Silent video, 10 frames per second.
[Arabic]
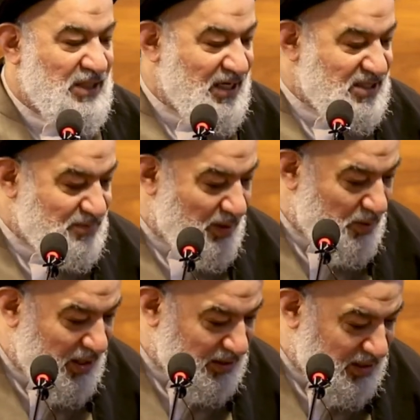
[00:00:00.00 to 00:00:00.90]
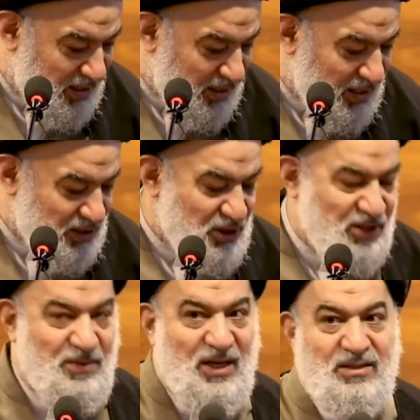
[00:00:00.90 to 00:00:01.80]
يعني سمعوا أعداء
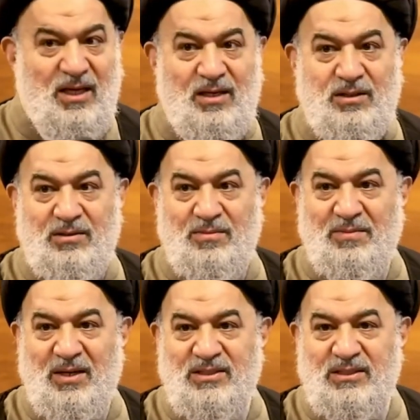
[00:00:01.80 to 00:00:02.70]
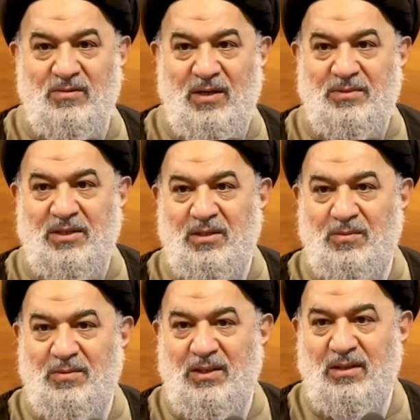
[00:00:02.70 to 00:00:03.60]
الأشعث من أعداء الإمام الحسن وأمير
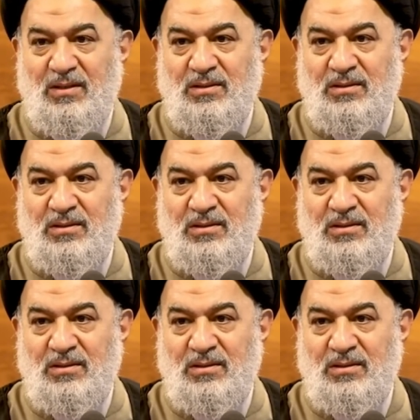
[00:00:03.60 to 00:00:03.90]
المؤمنين